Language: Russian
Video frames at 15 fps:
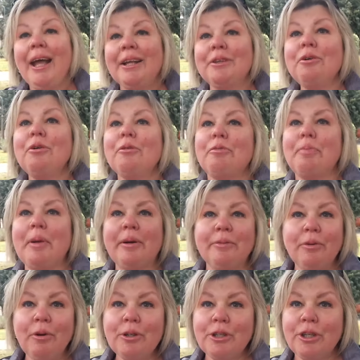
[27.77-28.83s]
Ну, в
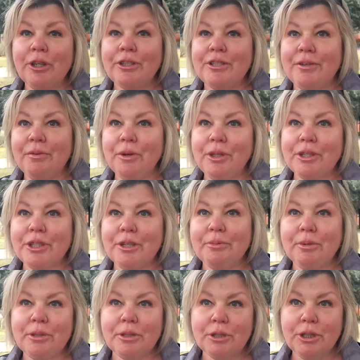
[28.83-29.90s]
первую очередь, сегодняшний
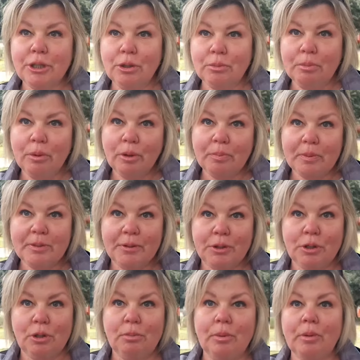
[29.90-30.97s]
мой сюжет, он будет
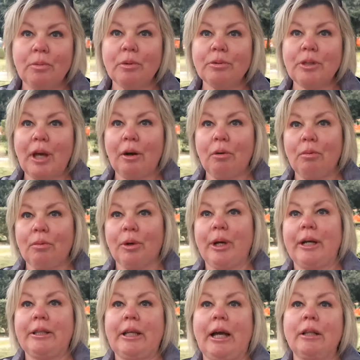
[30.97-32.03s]
посвящен моему второму
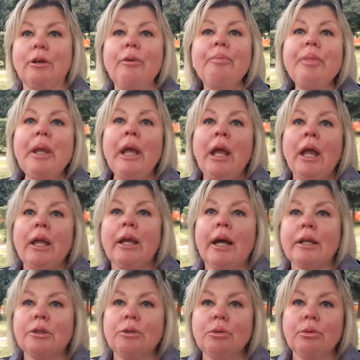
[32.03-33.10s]
каналу,
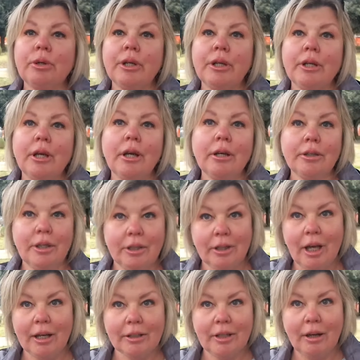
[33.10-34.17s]
который не
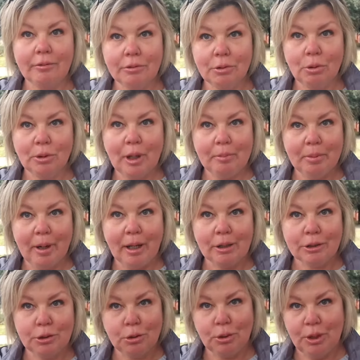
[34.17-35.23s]
так давно набрал
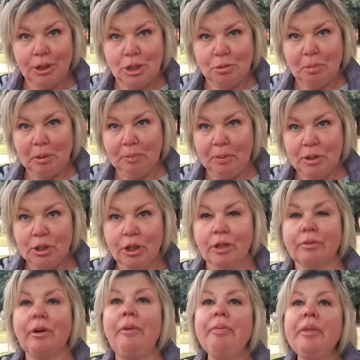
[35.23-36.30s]
100 тысяч
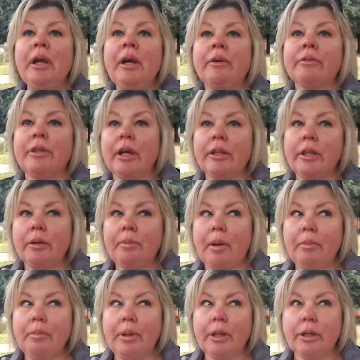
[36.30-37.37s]
подписчиков. В данный
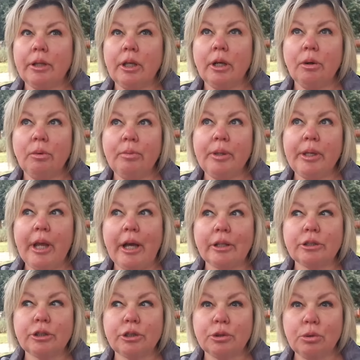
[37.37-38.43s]
момент у меня
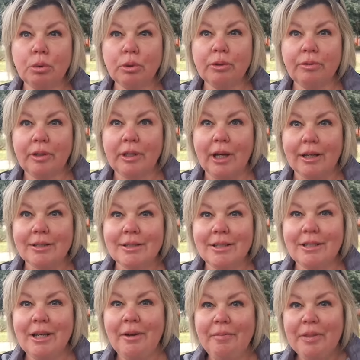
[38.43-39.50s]

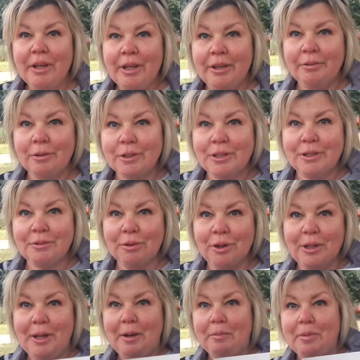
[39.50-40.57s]
112. И вот
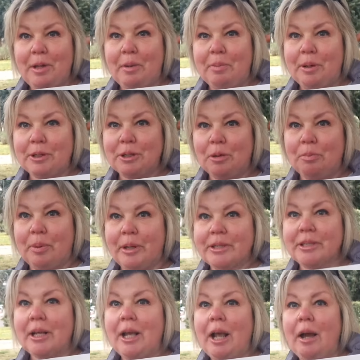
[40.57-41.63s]
сегодня мне пришел
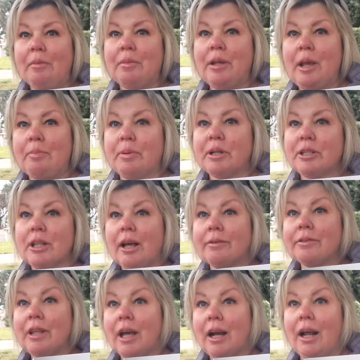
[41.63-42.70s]
приз. Мне пришла
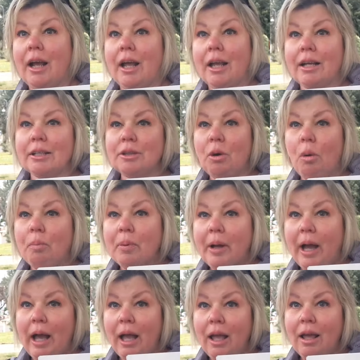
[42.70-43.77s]
вторая
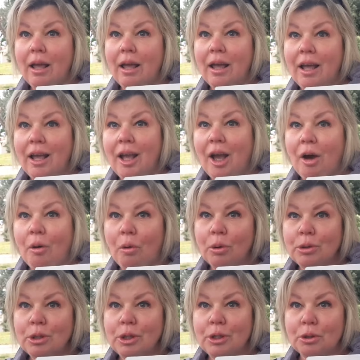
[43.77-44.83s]
кнопка
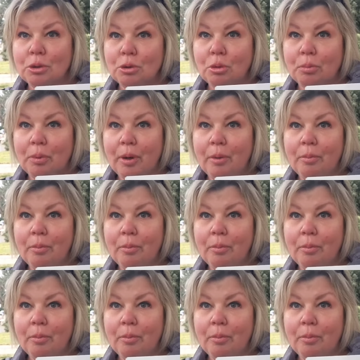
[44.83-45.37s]
от YouTube.